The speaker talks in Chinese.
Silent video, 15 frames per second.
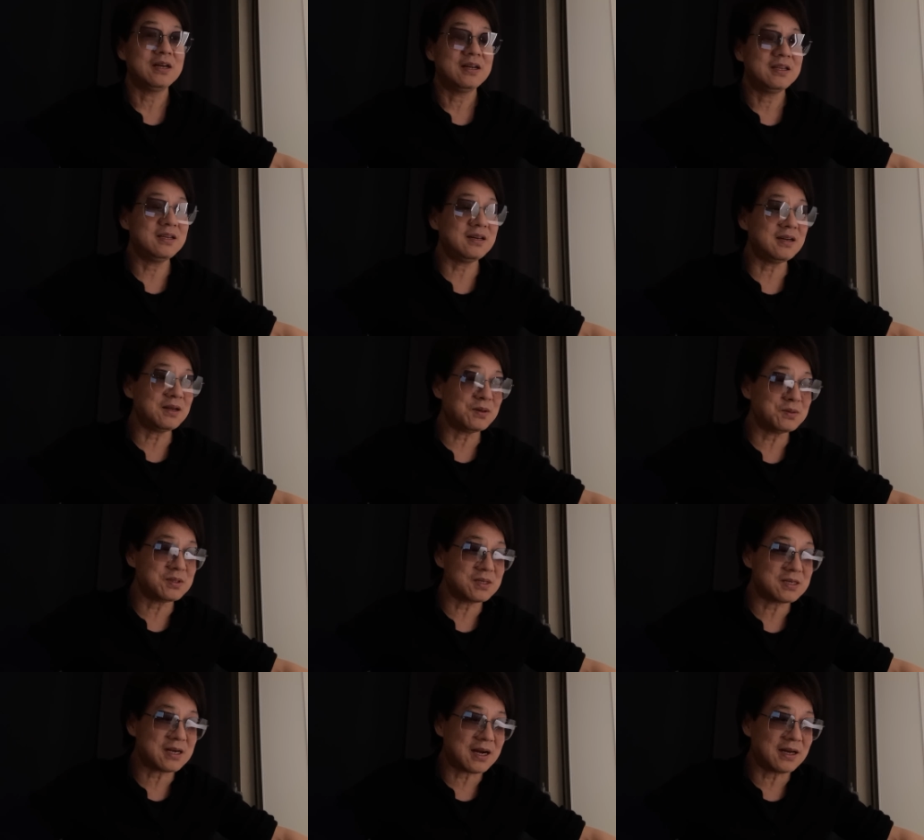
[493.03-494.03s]
一个要
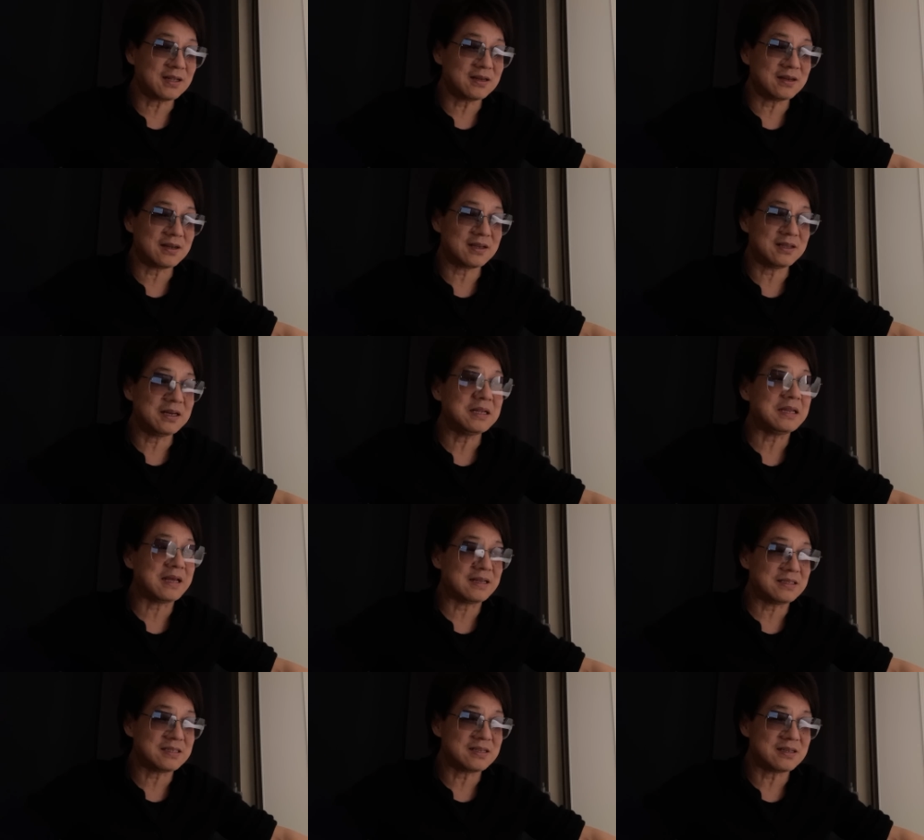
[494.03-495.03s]
自杀的人，一个
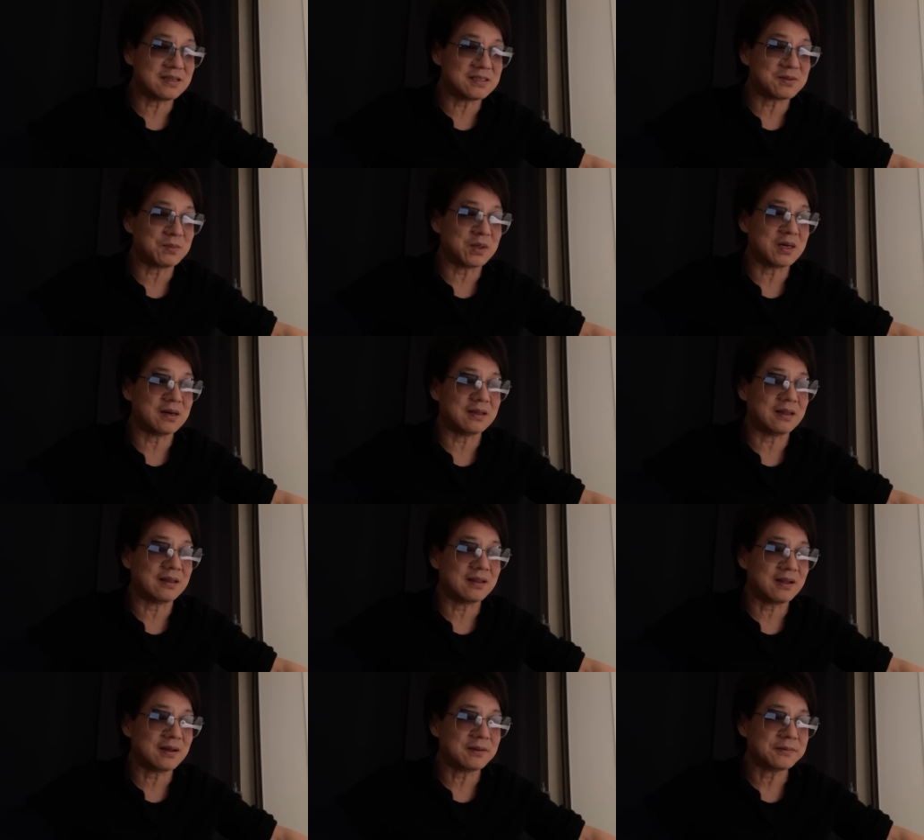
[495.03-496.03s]
年轻人，怎么可
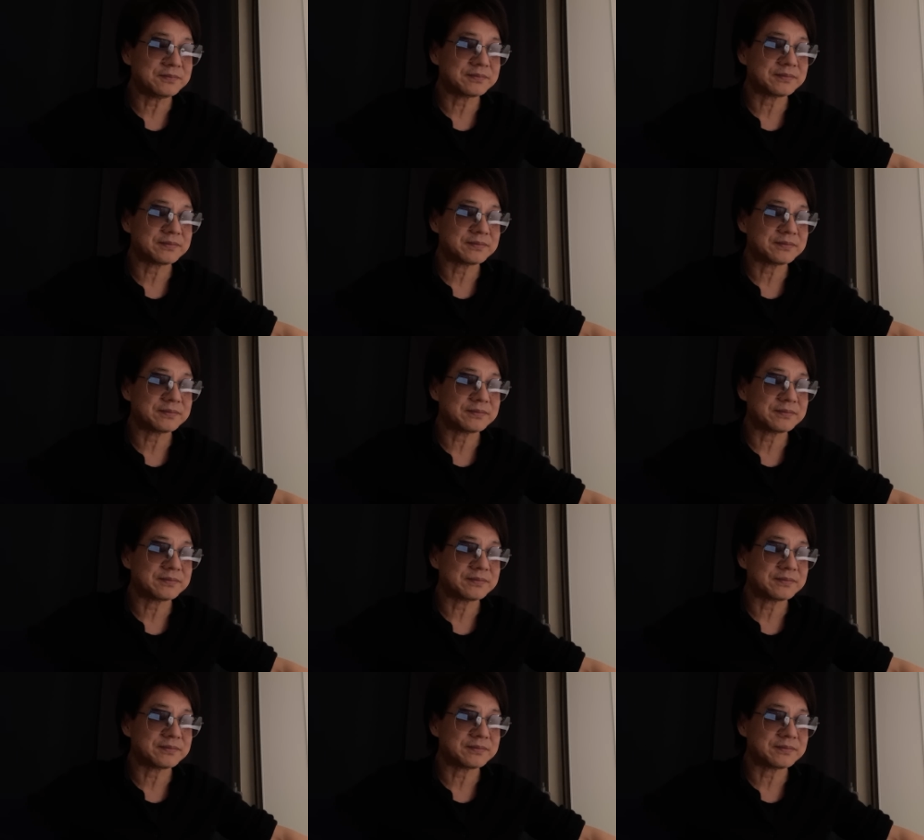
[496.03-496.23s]
能呢？